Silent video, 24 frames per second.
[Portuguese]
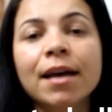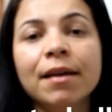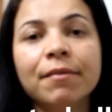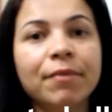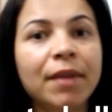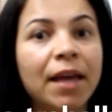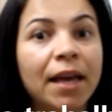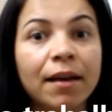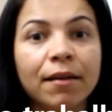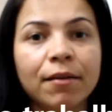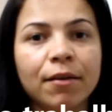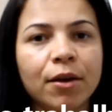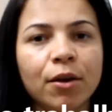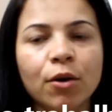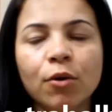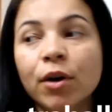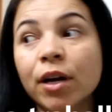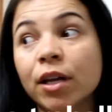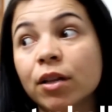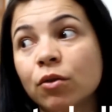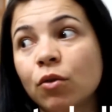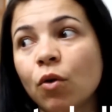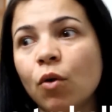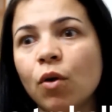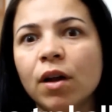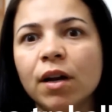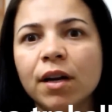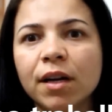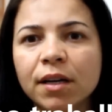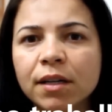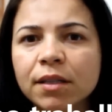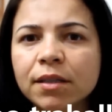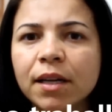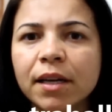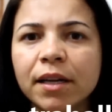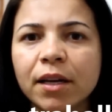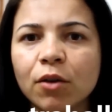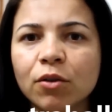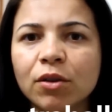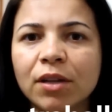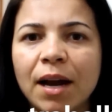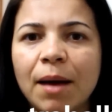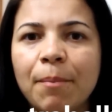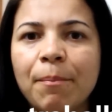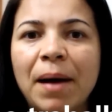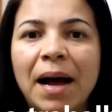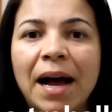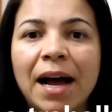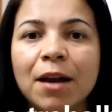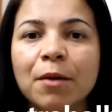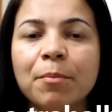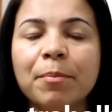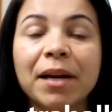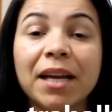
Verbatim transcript: né, eu retornando aí ao trabalho.